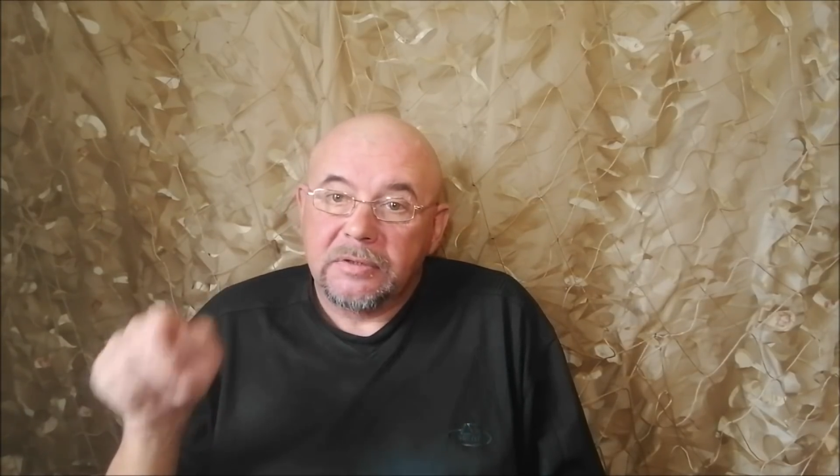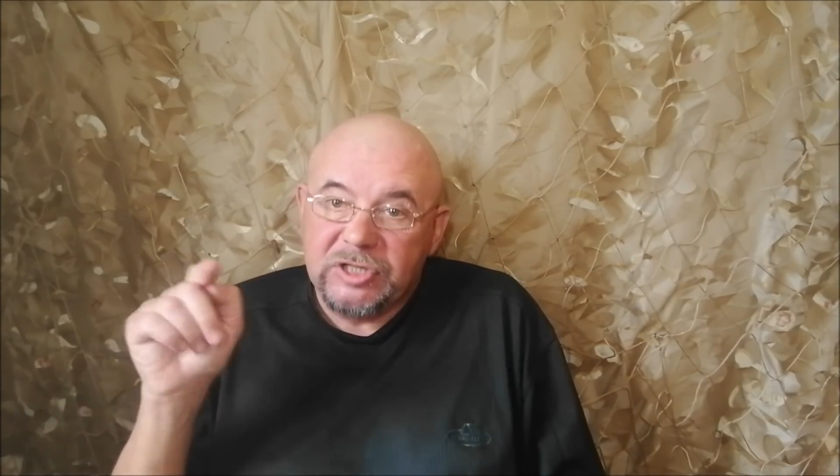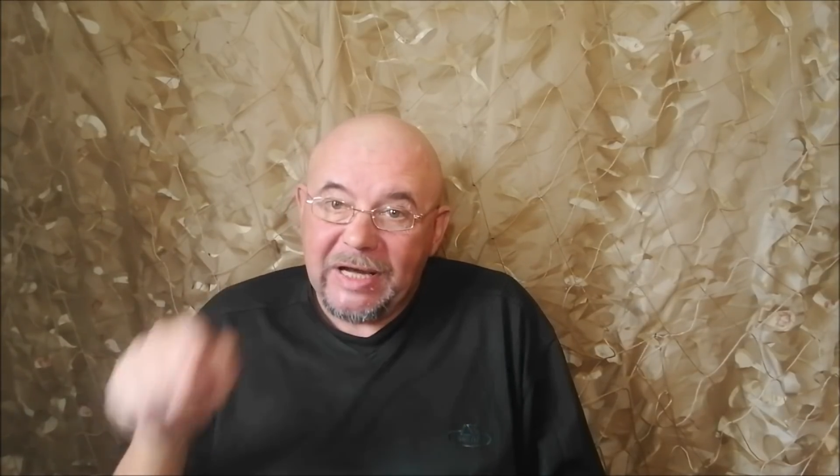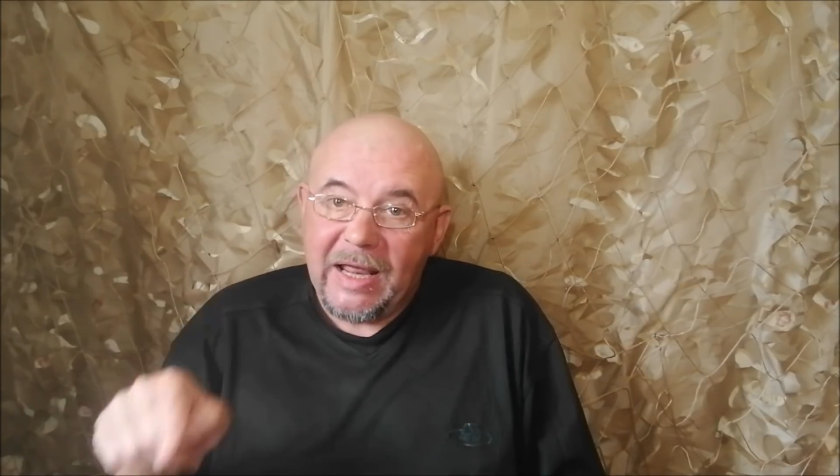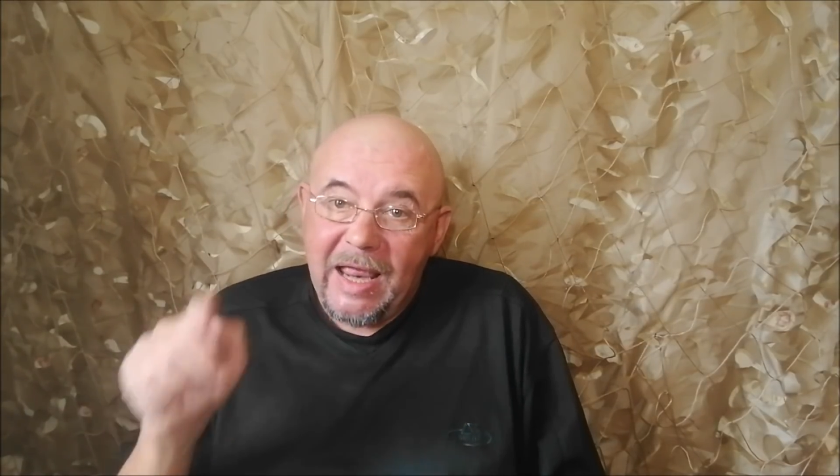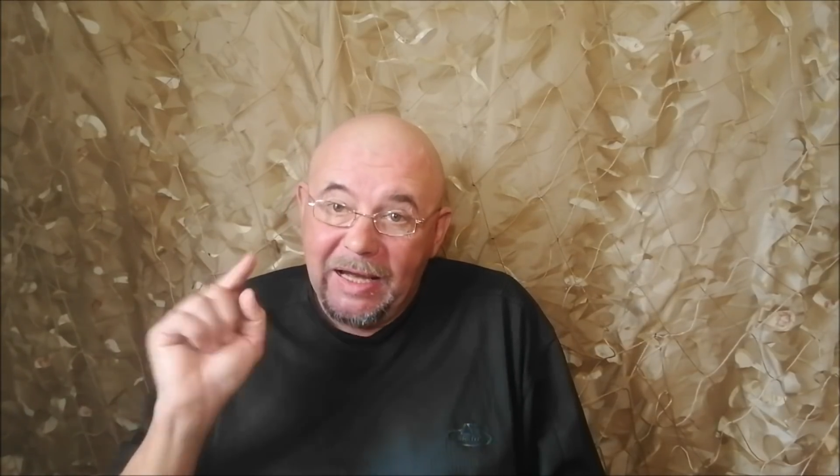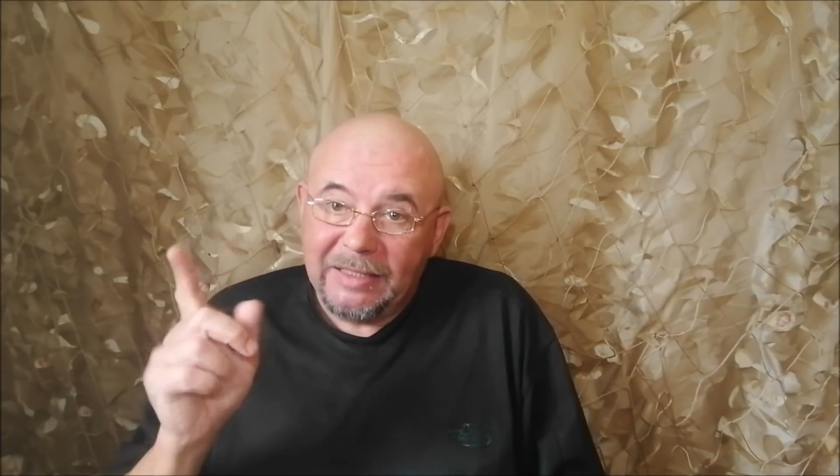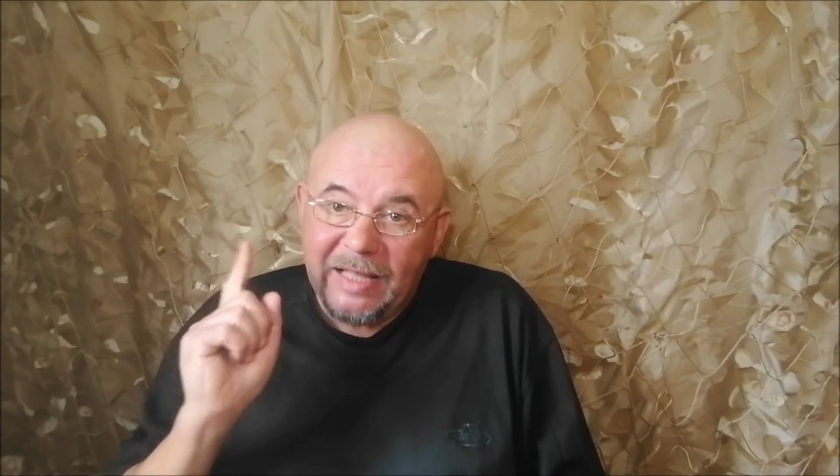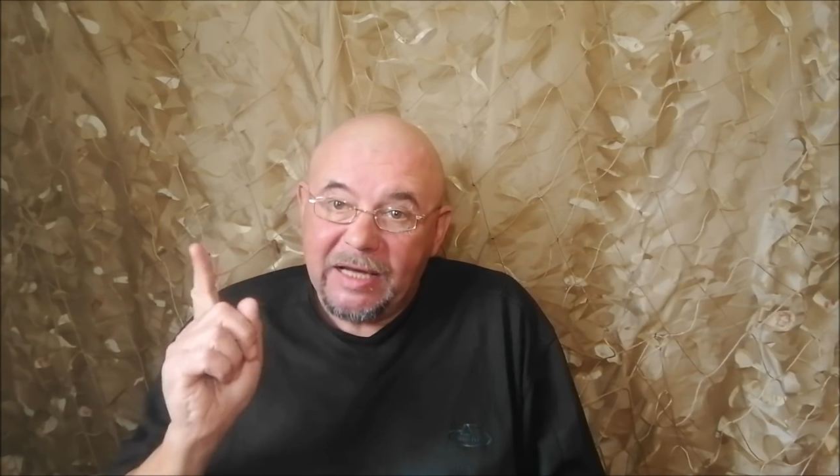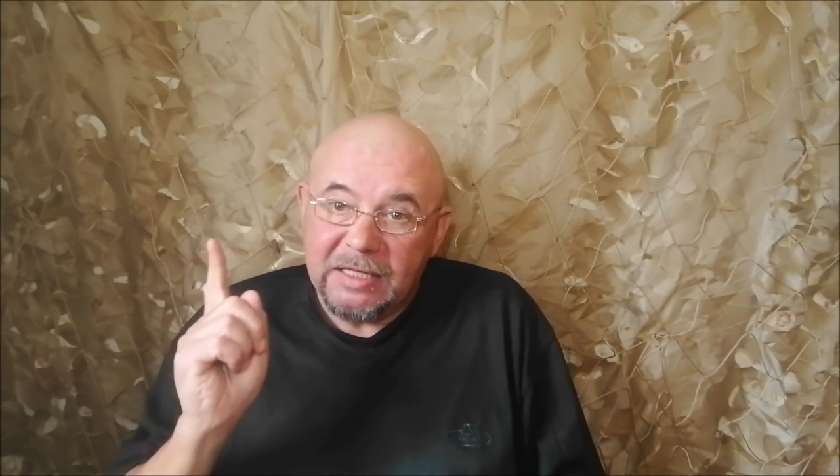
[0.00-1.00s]
Чле
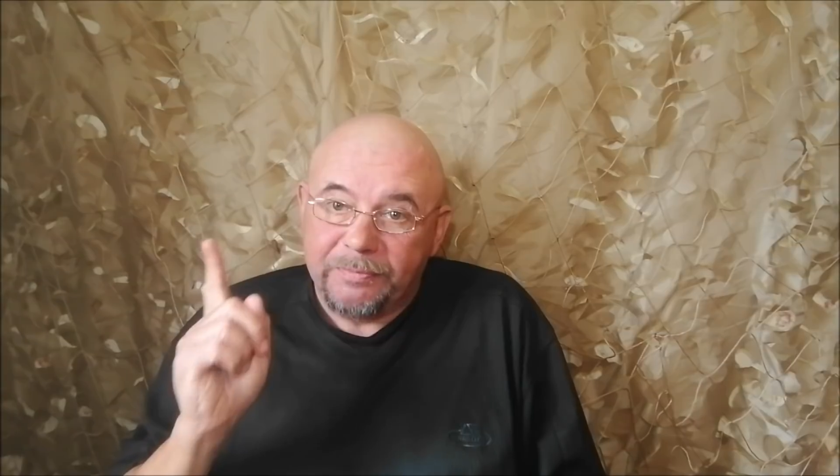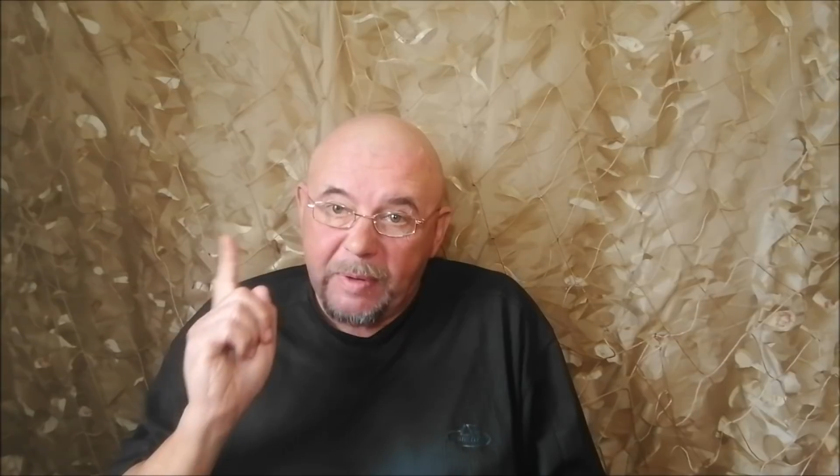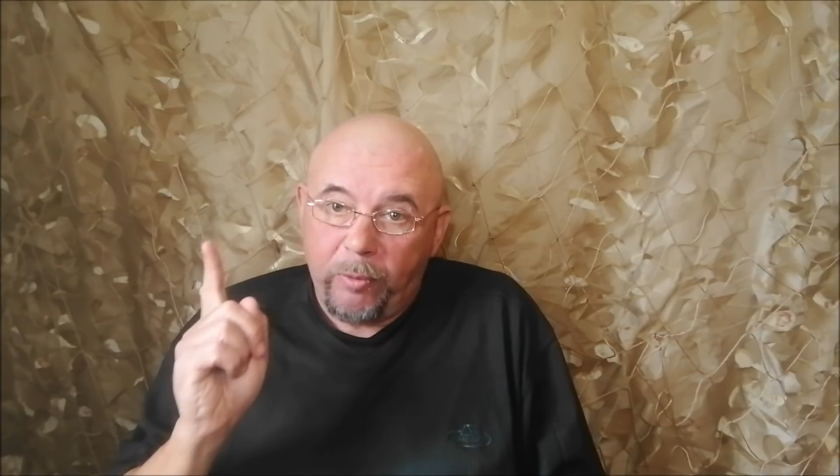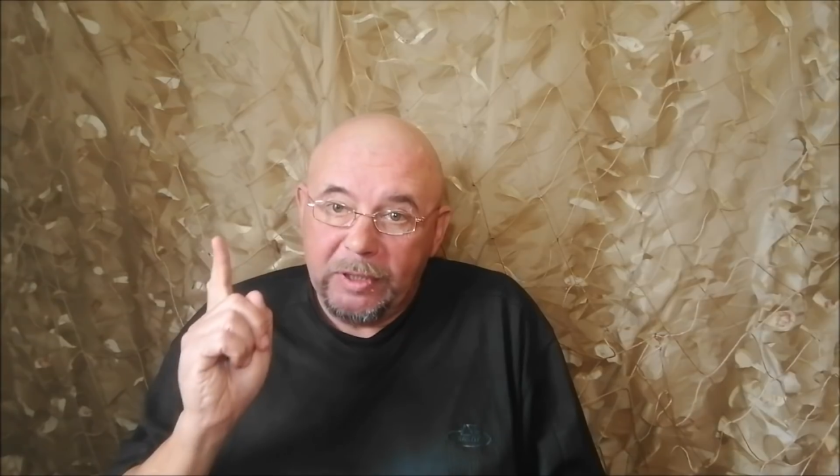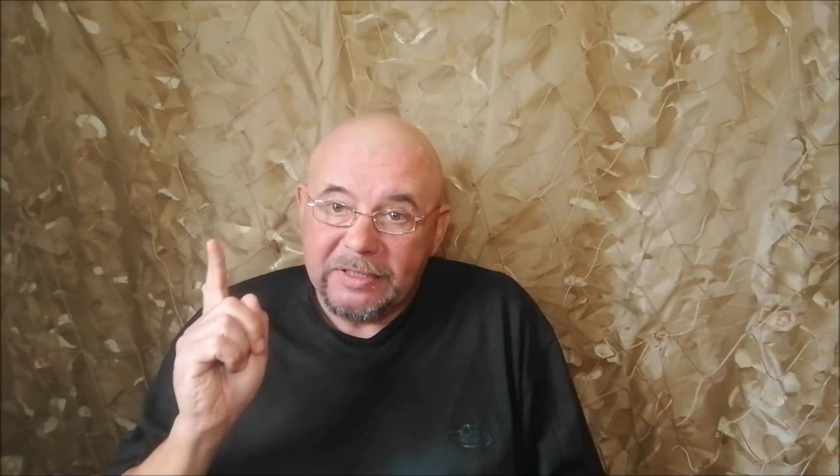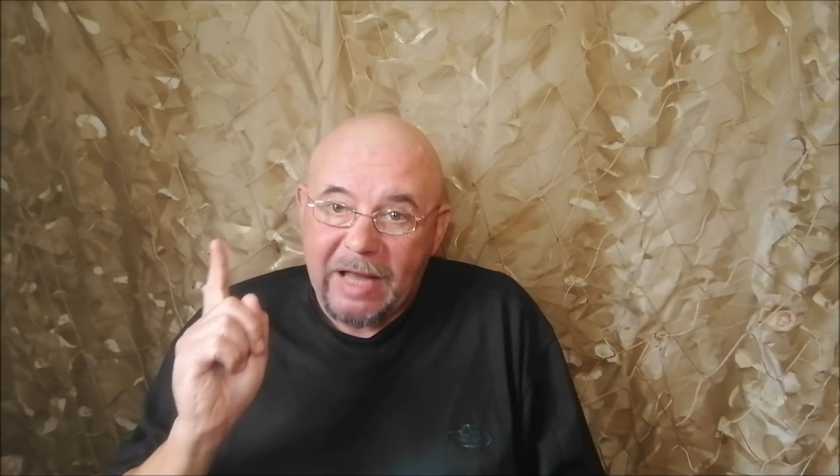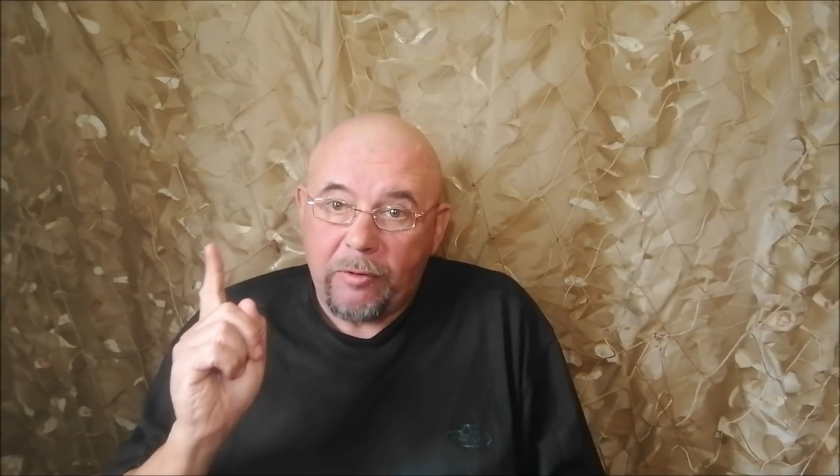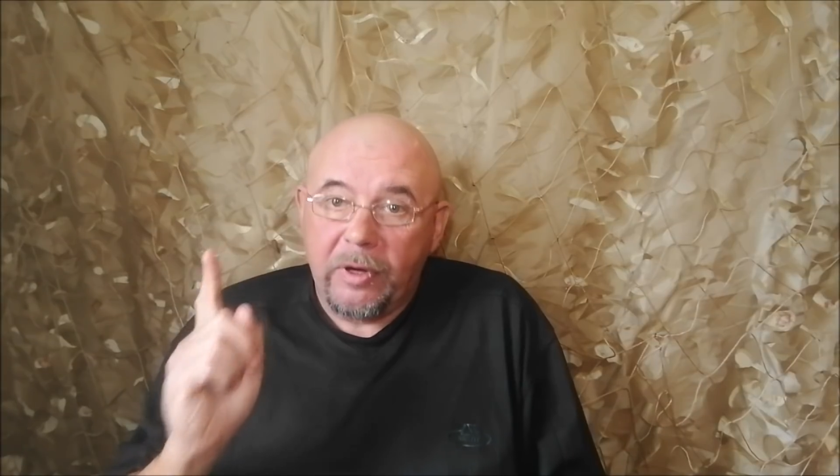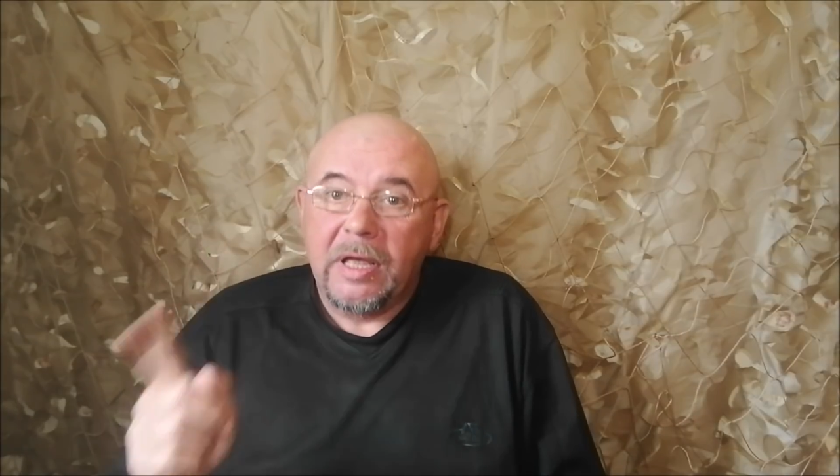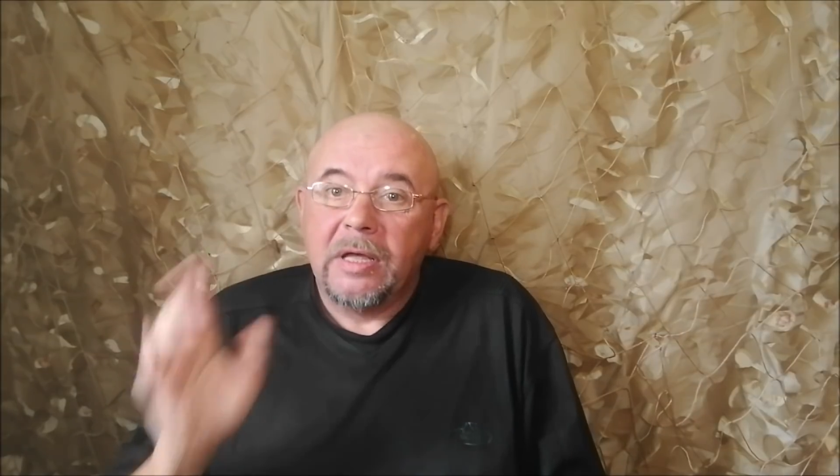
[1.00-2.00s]
элитаризм, популист
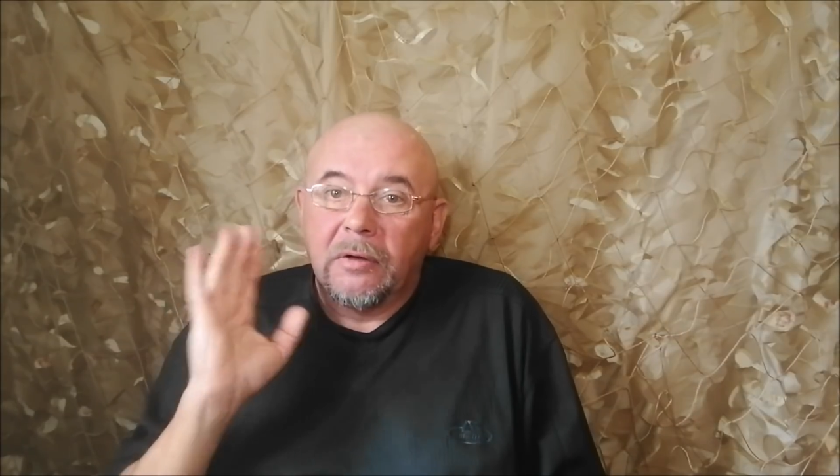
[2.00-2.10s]
какой?